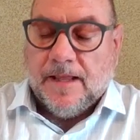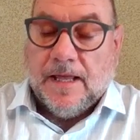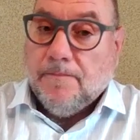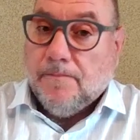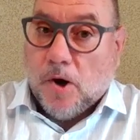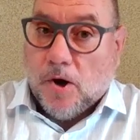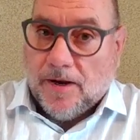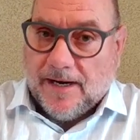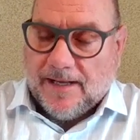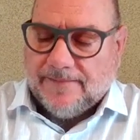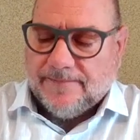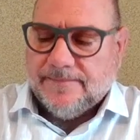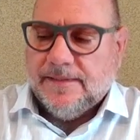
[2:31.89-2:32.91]

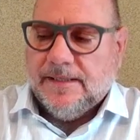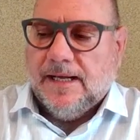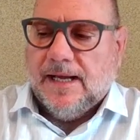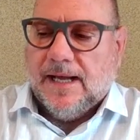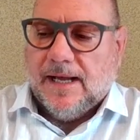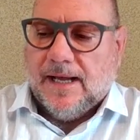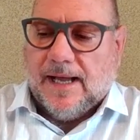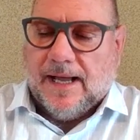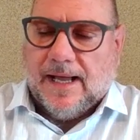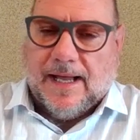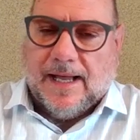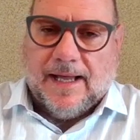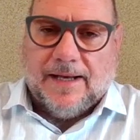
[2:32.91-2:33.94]
embora
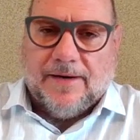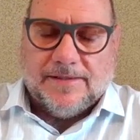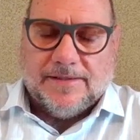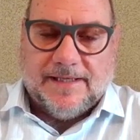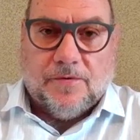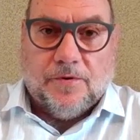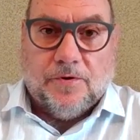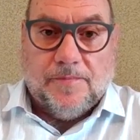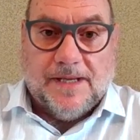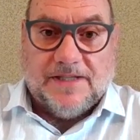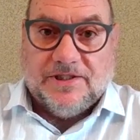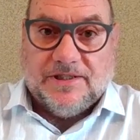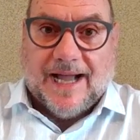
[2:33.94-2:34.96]
a, a nossa
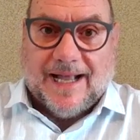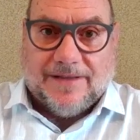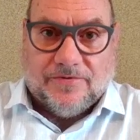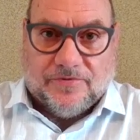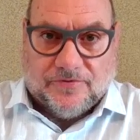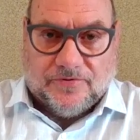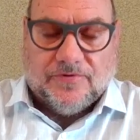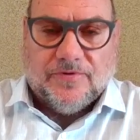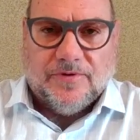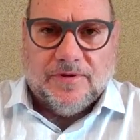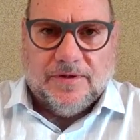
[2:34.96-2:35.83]
economia de dados,